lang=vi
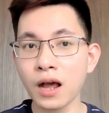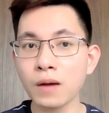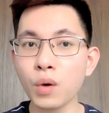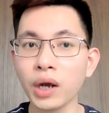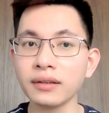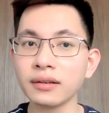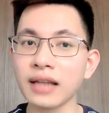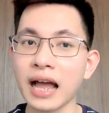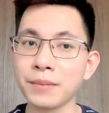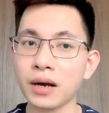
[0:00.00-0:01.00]
một cái thực
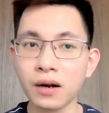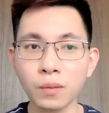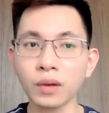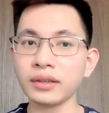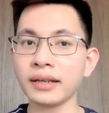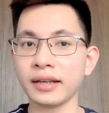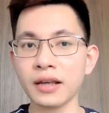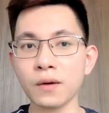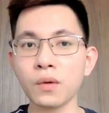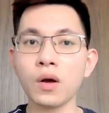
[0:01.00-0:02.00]
tại mà không có tình
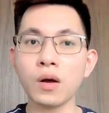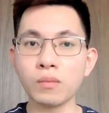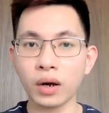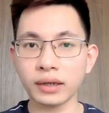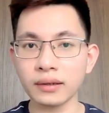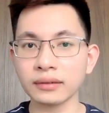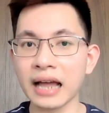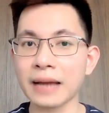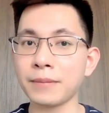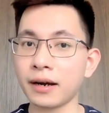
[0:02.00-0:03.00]
yêu một cái thực
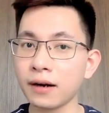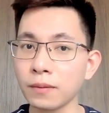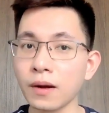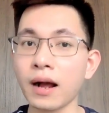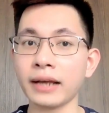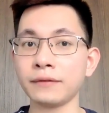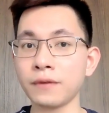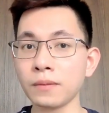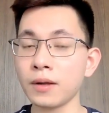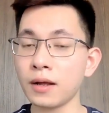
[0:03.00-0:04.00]
tại mà không có hạnh
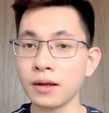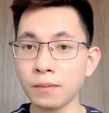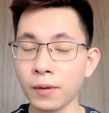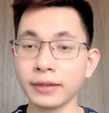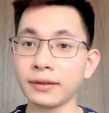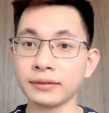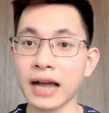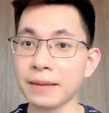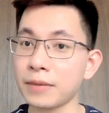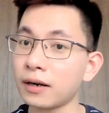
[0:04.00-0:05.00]
phúc một cái thực
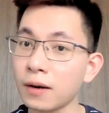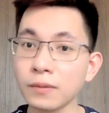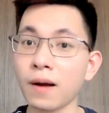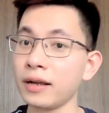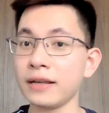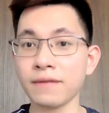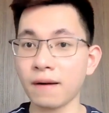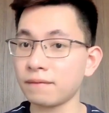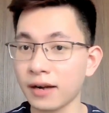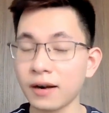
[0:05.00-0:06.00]
tại mà không có hy vọng
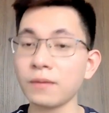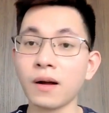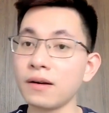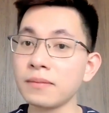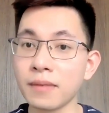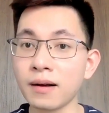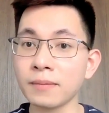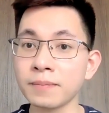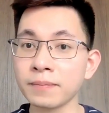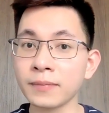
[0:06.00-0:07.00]
và không có ước mơ
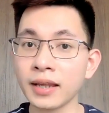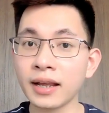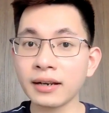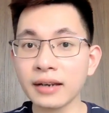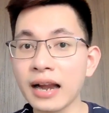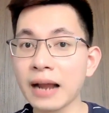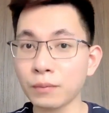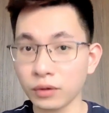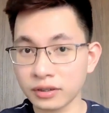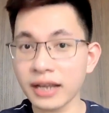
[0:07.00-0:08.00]
nên là
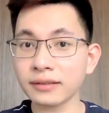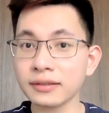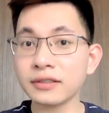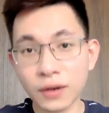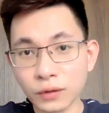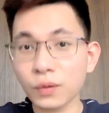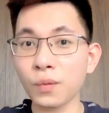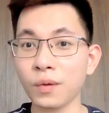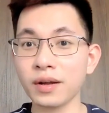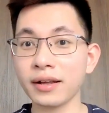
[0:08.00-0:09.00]
muốn chết cho
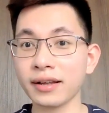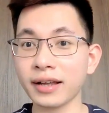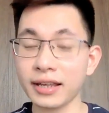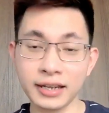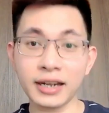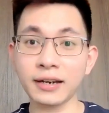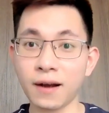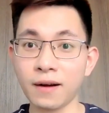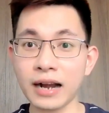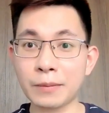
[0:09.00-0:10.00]
dù cái ý định
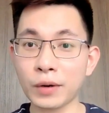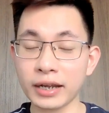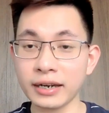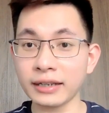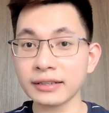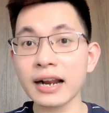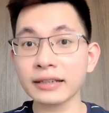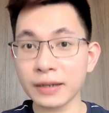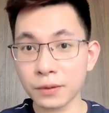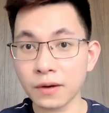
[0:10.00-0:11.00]
đó là một ý định rất là
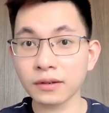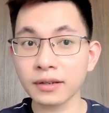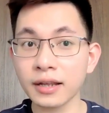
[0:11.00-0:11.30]
tiêu cực